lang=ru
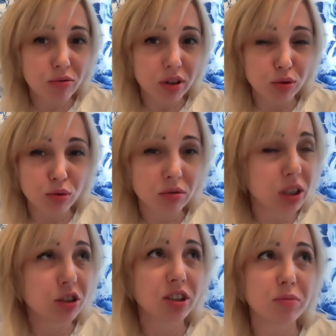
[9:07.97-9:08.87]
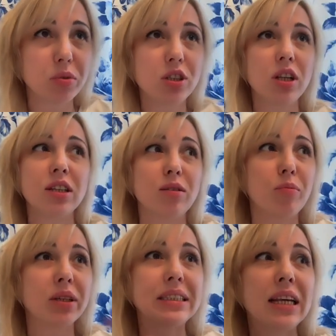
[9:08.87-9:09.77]
в которую я сейчас пошла, там
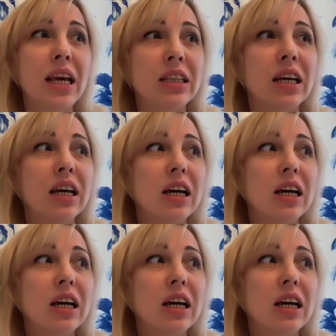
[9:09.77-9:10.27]
бассейн,